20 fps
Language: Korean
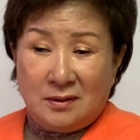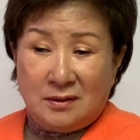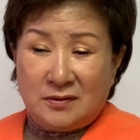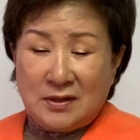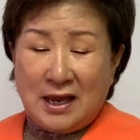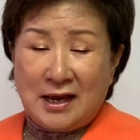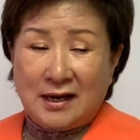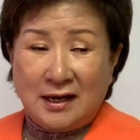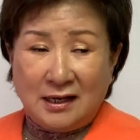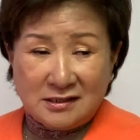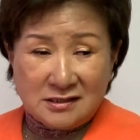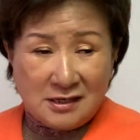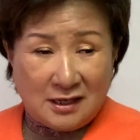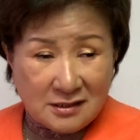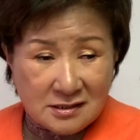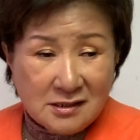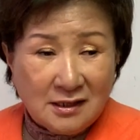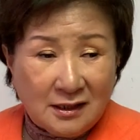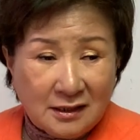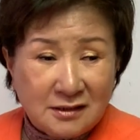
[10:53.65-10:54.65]
내가
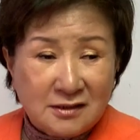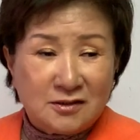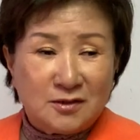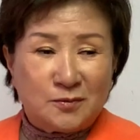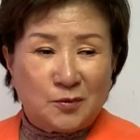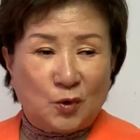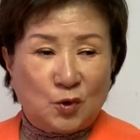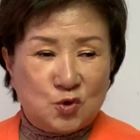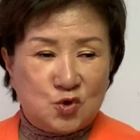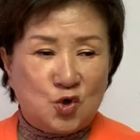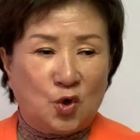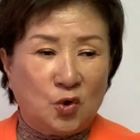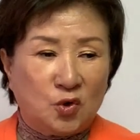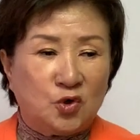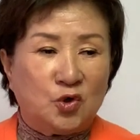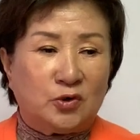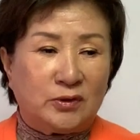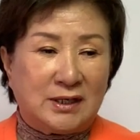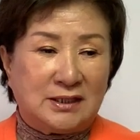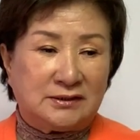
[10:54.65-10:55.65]
찾아가는 걸 보고
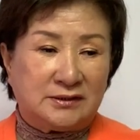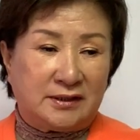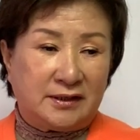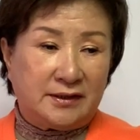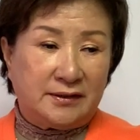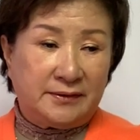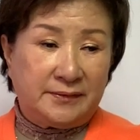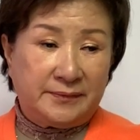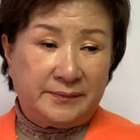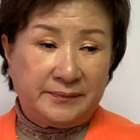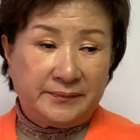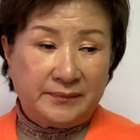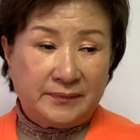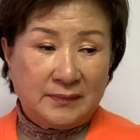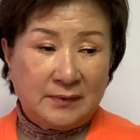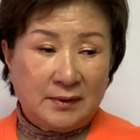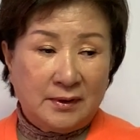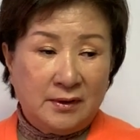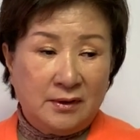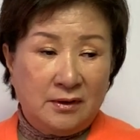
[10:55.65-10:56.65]
종교라 그래요.
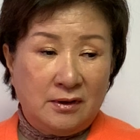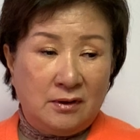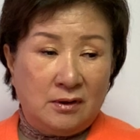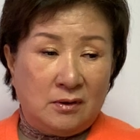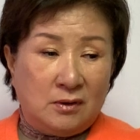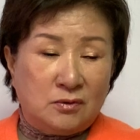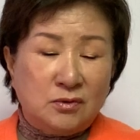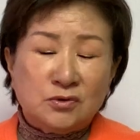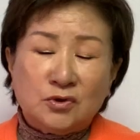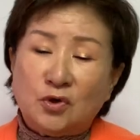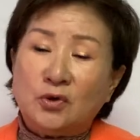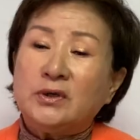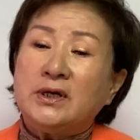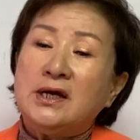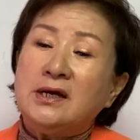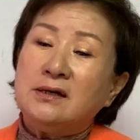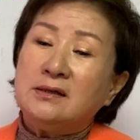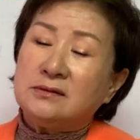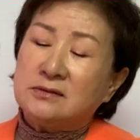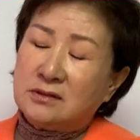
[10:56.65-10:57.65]
그
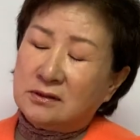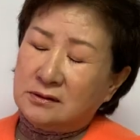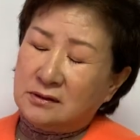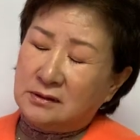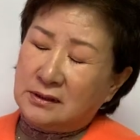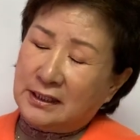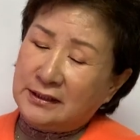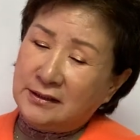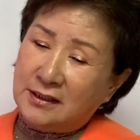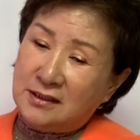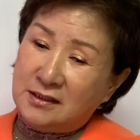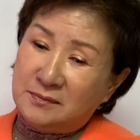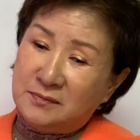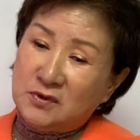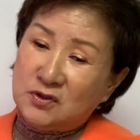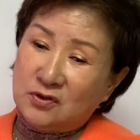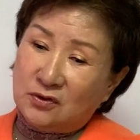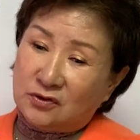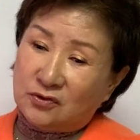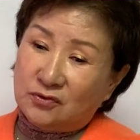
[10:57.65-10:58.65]
교회 저 하나님
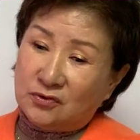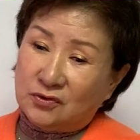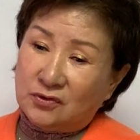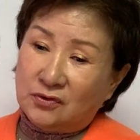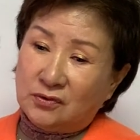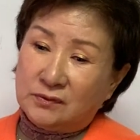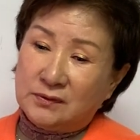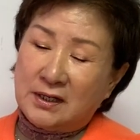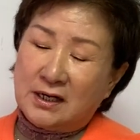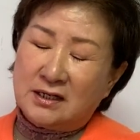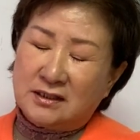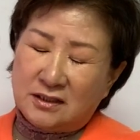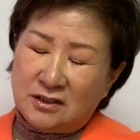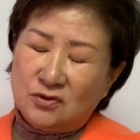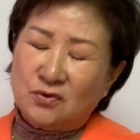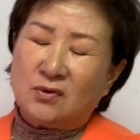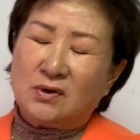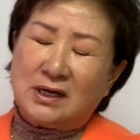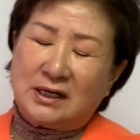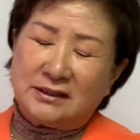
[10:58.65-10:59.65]
믿어도 내가
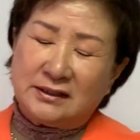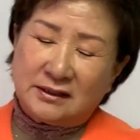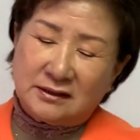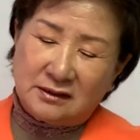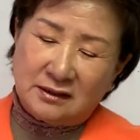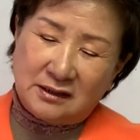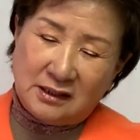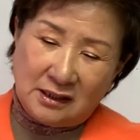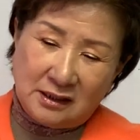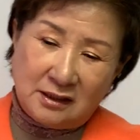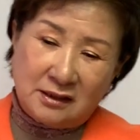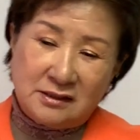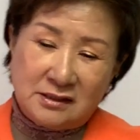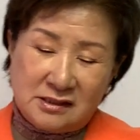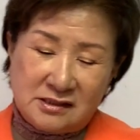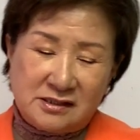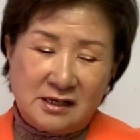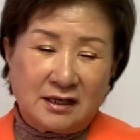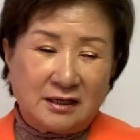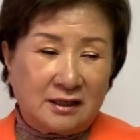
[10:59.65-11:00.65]
기도를 안 했더니 이런
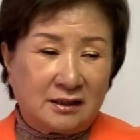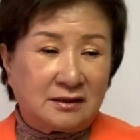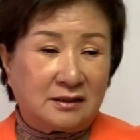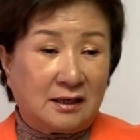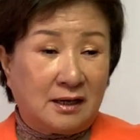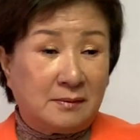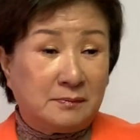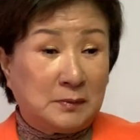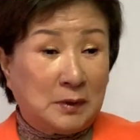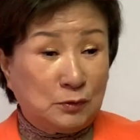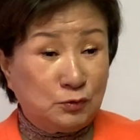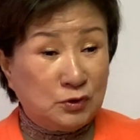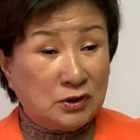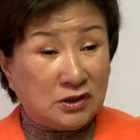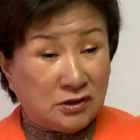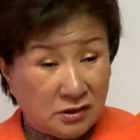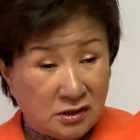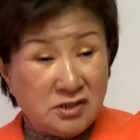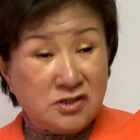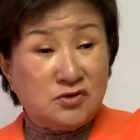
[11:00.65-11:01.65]
일이 생겼다. 막 우리
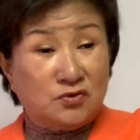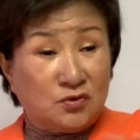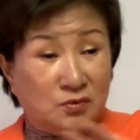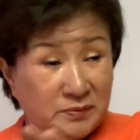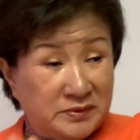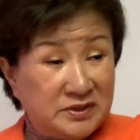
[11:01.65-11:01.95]
그런 식으로